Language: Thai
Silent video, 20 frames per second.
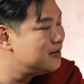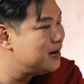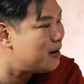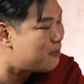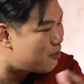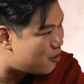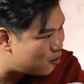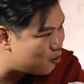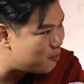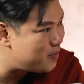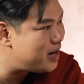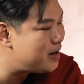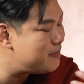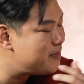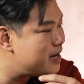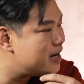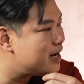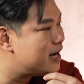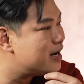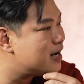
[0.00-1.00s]
แล้วพอลงไปเล่น
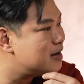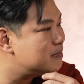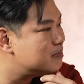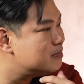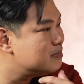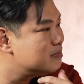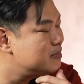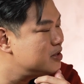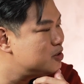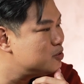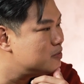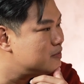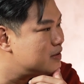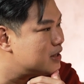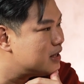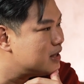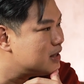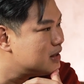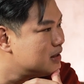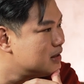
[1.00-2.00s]
เป็นยังไงครับพี่จุน
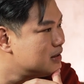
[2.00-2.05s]
ว่าไง